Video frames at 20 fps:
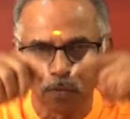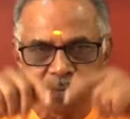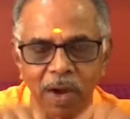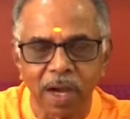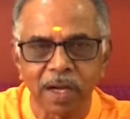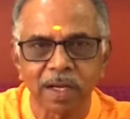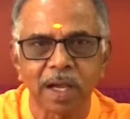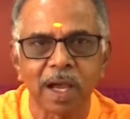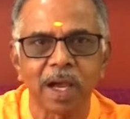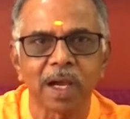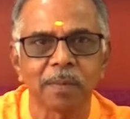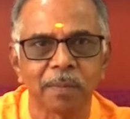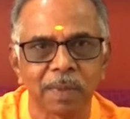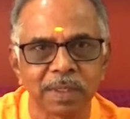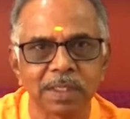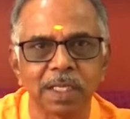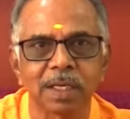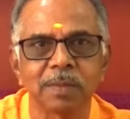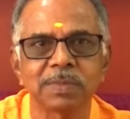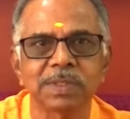வாக்காக
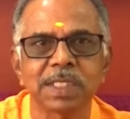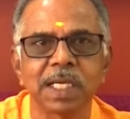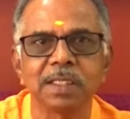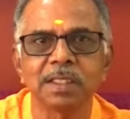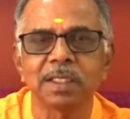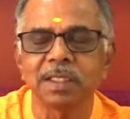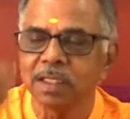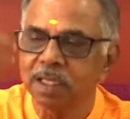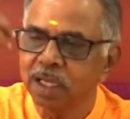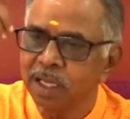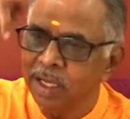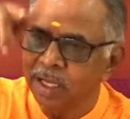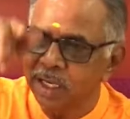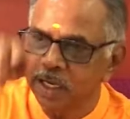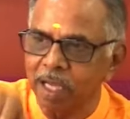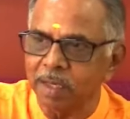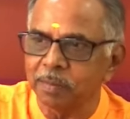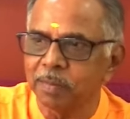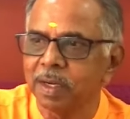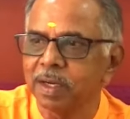மந்திரம் செய்து
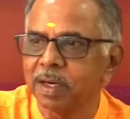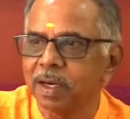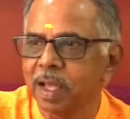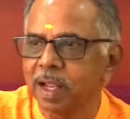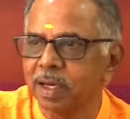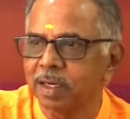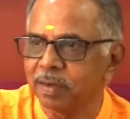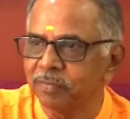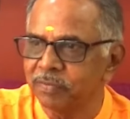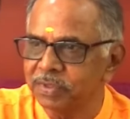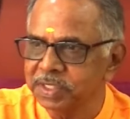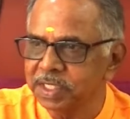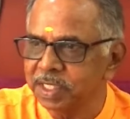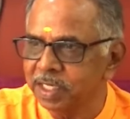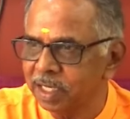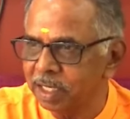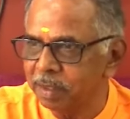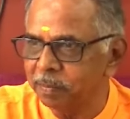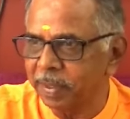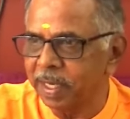கர்மங்களால்
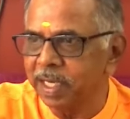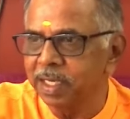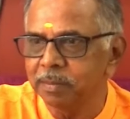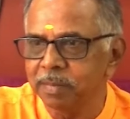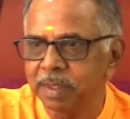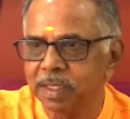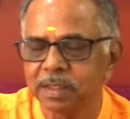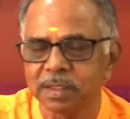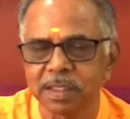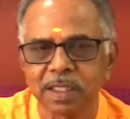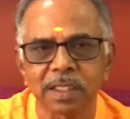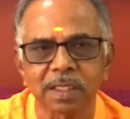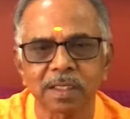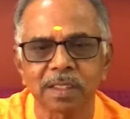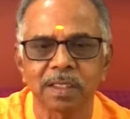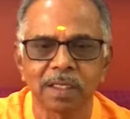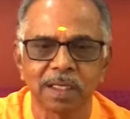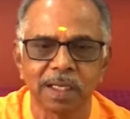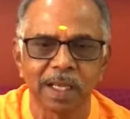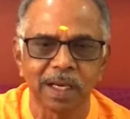விஷயங்களை பயன்படுத்தி
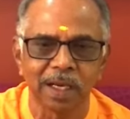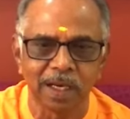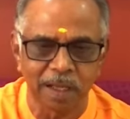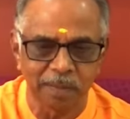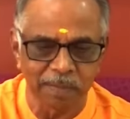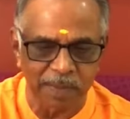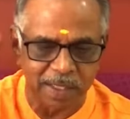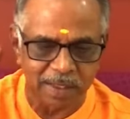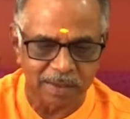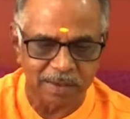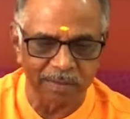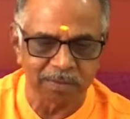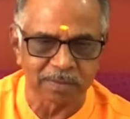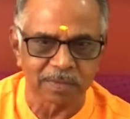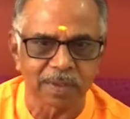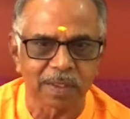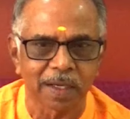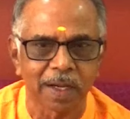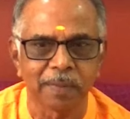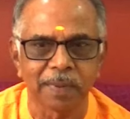எல்லாம்
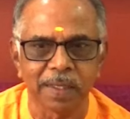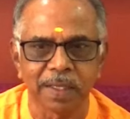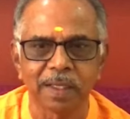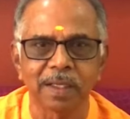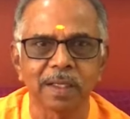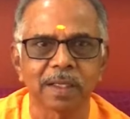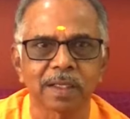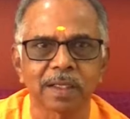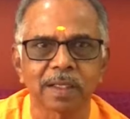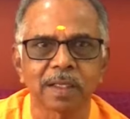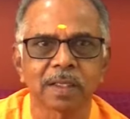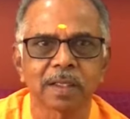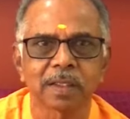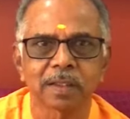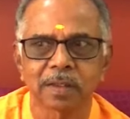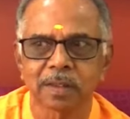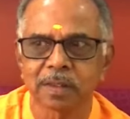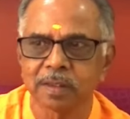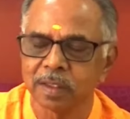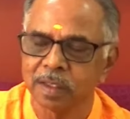நடக்கும் அப்படின்னு
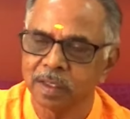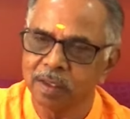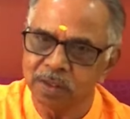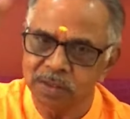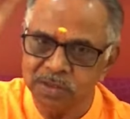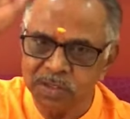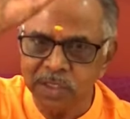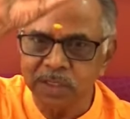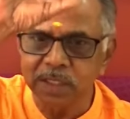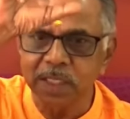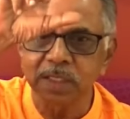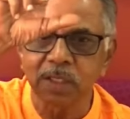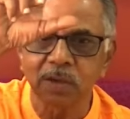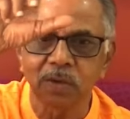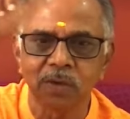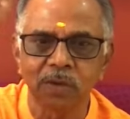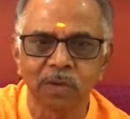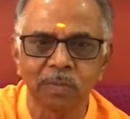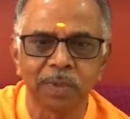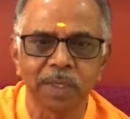சித்தத்தை
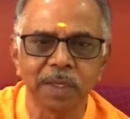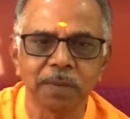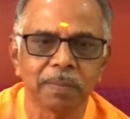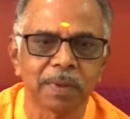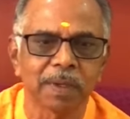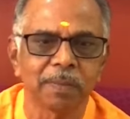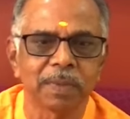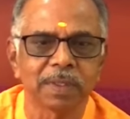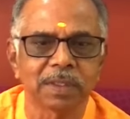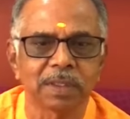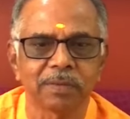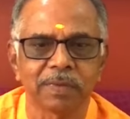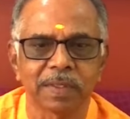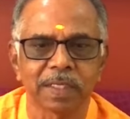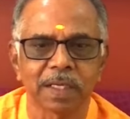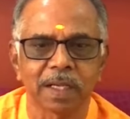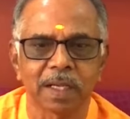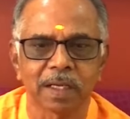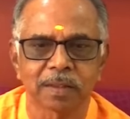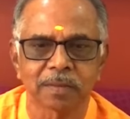கொண்டு போய் பிரம்மத்துக்கு
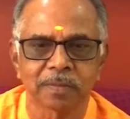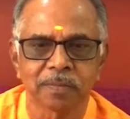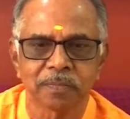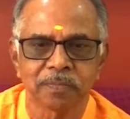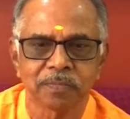வைக்கிறார்